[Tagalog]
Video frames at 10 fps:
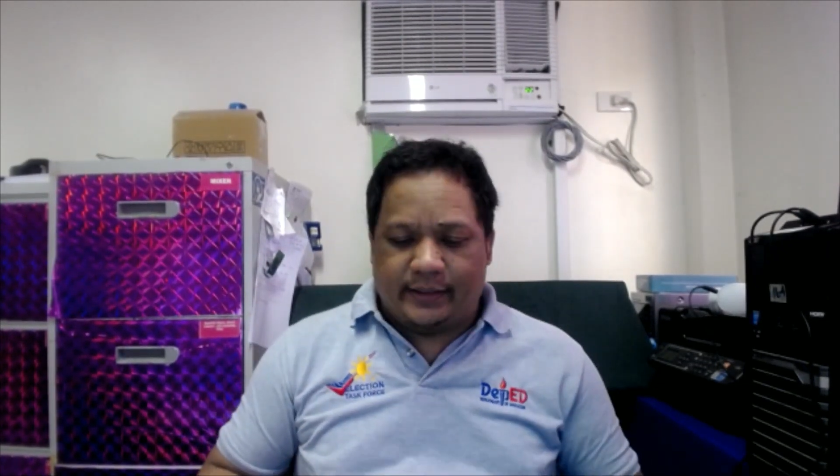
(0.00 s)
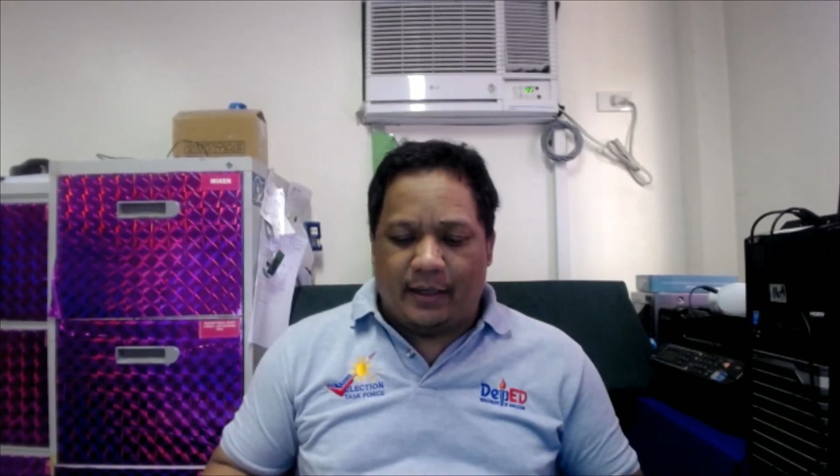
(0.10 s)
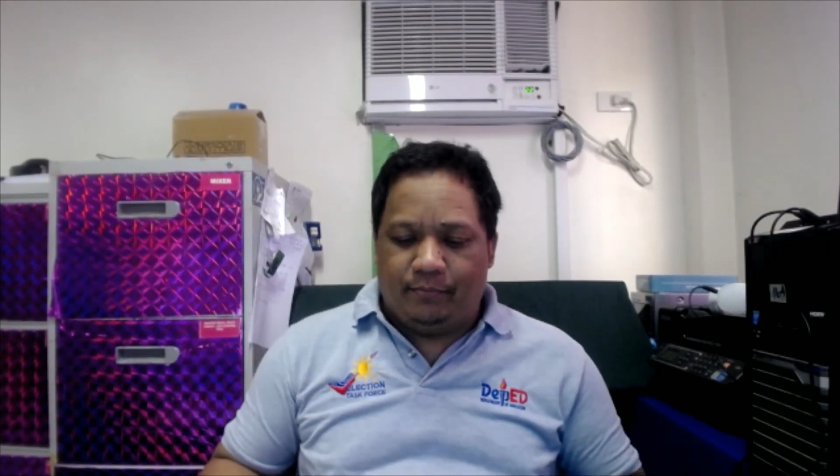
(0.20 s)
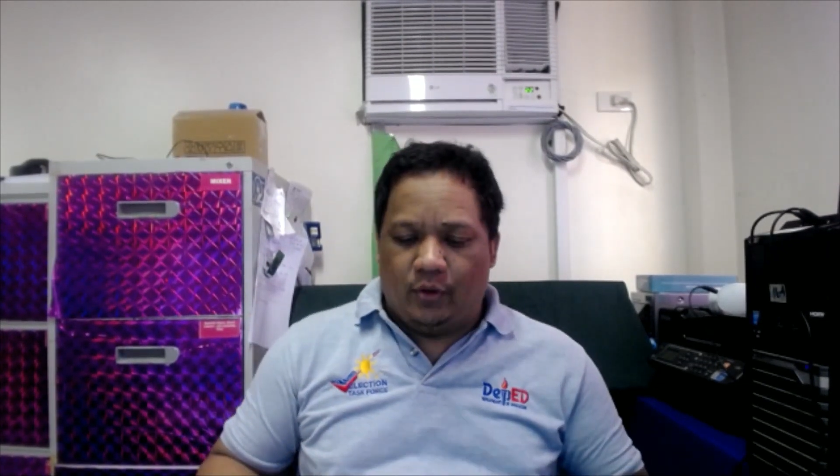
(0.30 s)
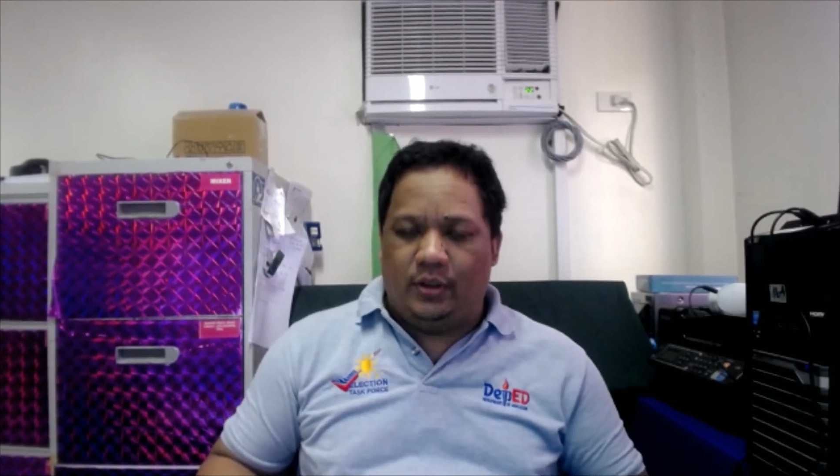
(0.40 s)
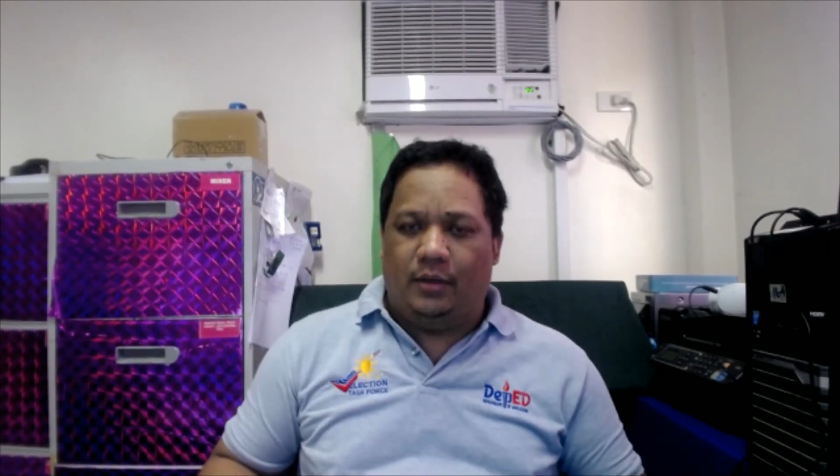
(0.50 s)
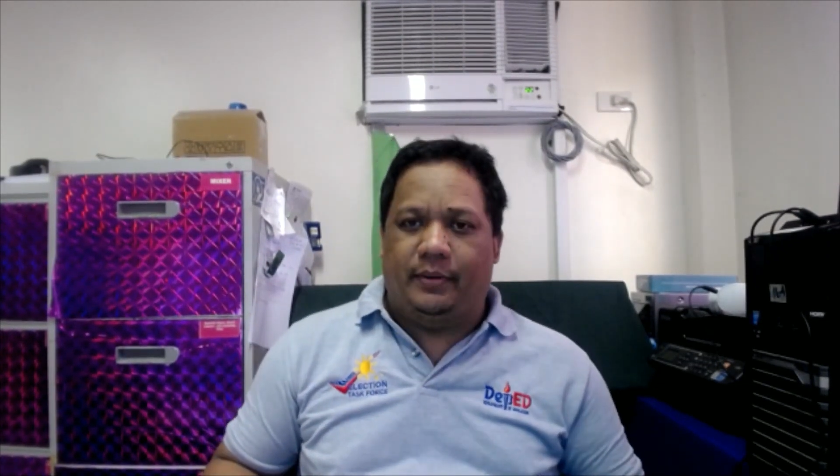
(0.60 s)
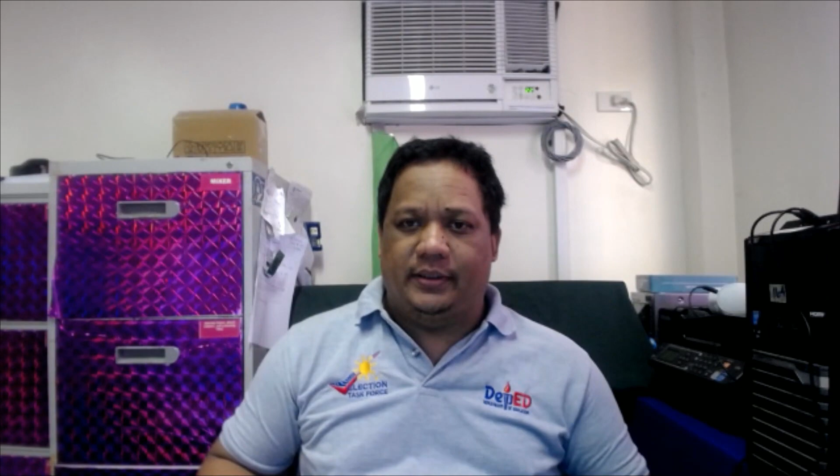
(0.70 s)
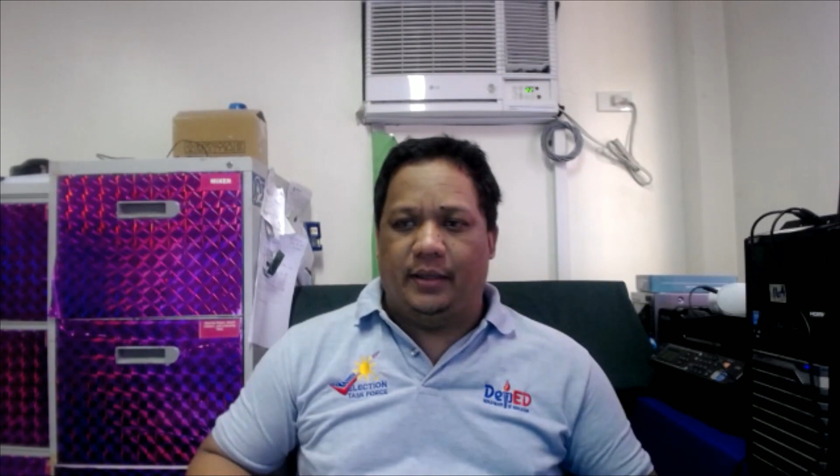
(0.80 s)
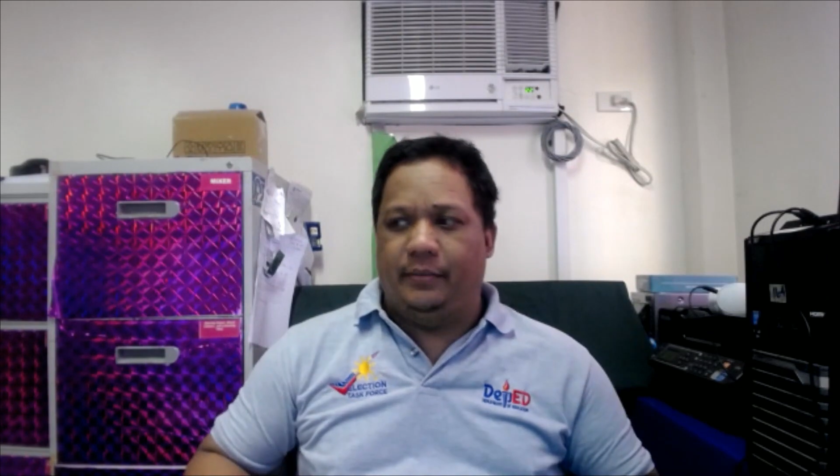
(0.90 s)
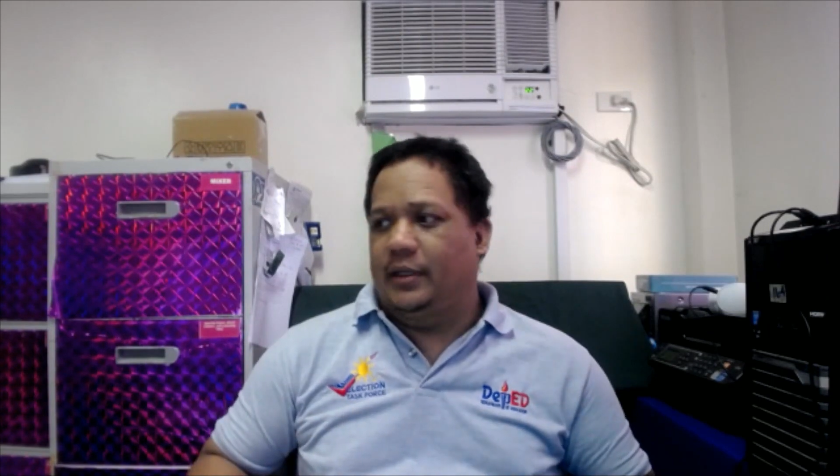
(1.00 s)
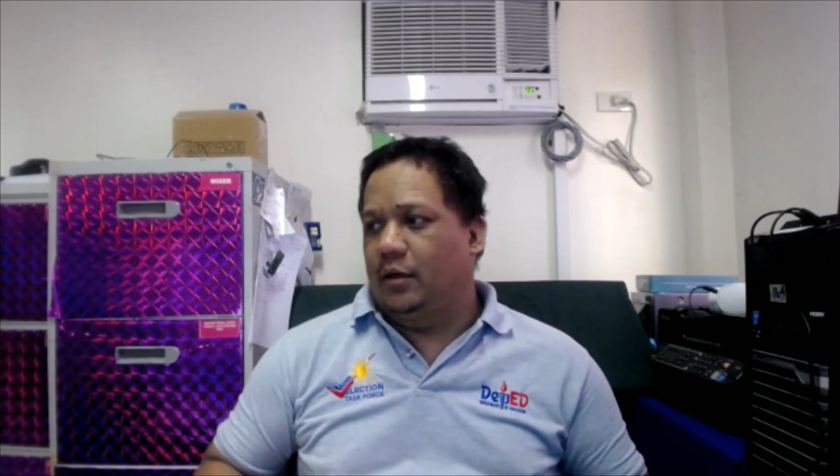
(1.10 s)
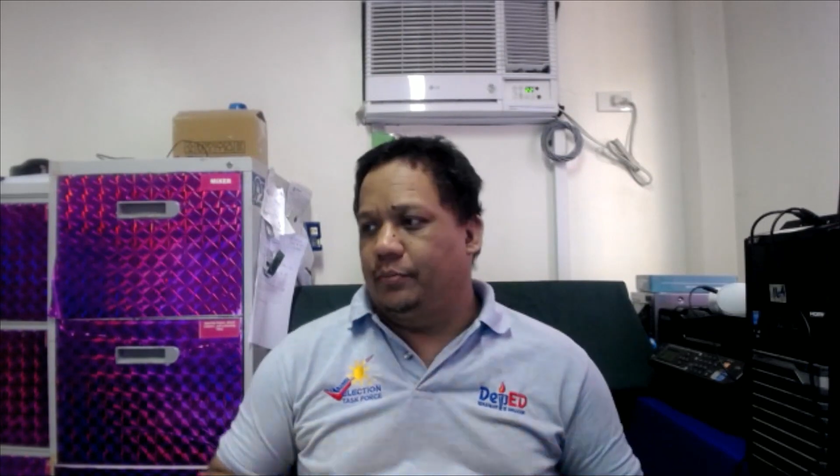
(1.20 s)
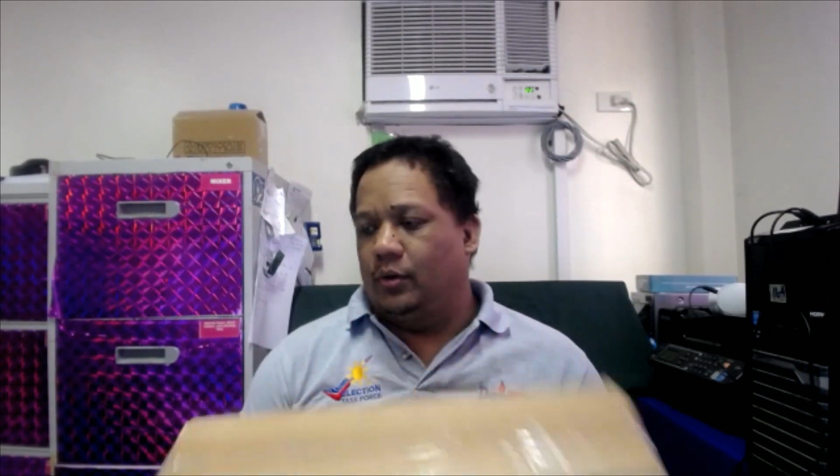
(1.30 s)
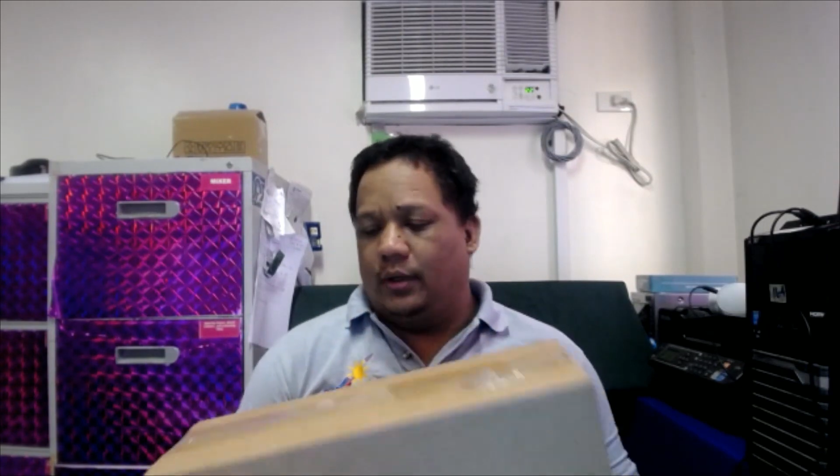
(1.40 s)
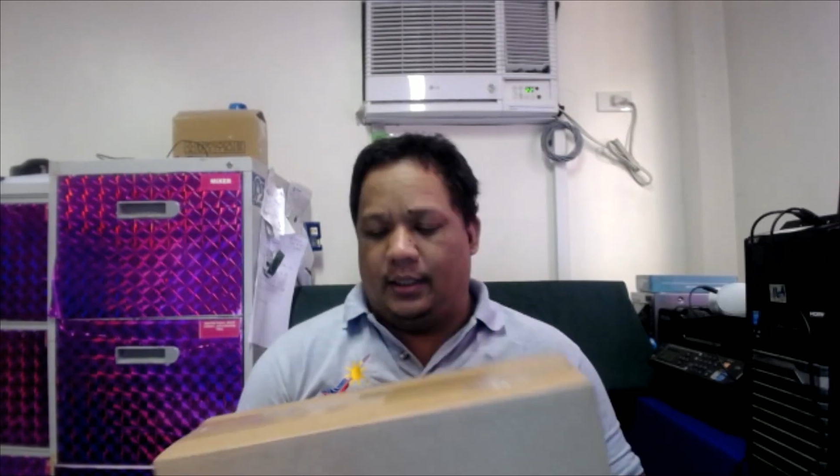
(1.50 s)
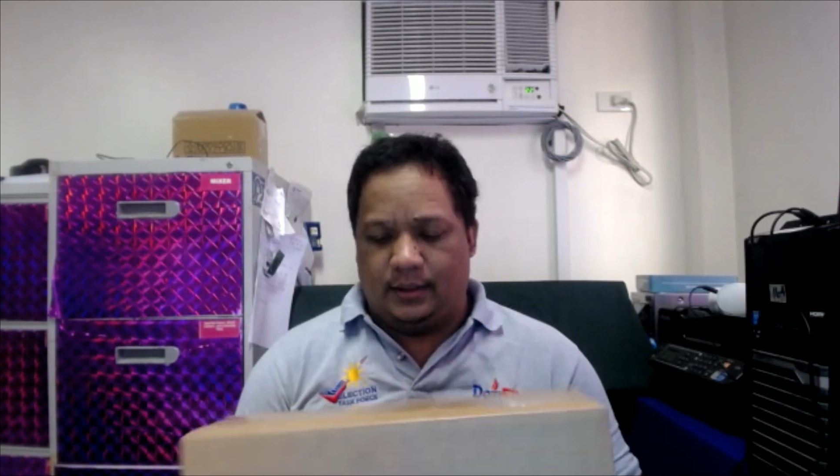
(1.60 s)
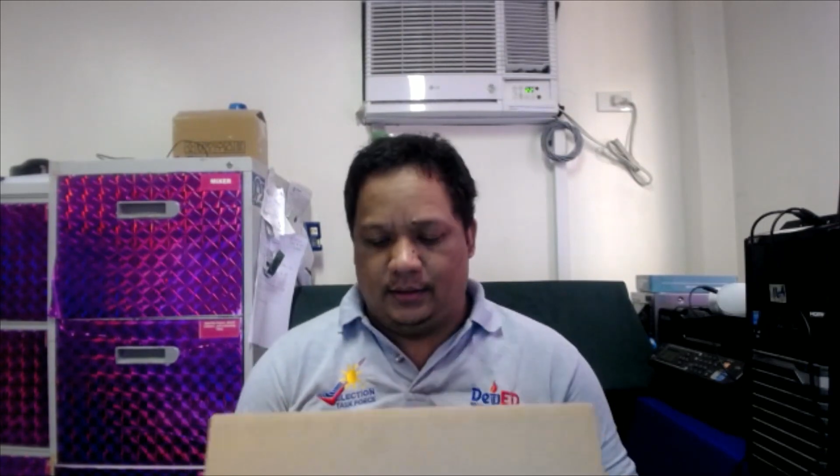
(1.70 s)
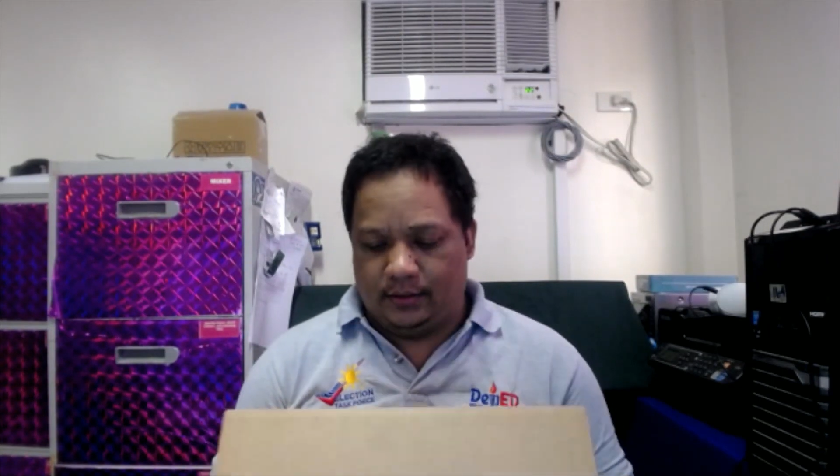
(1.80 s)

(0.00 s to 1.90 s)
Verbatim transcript: time po nagpa-seminar po ang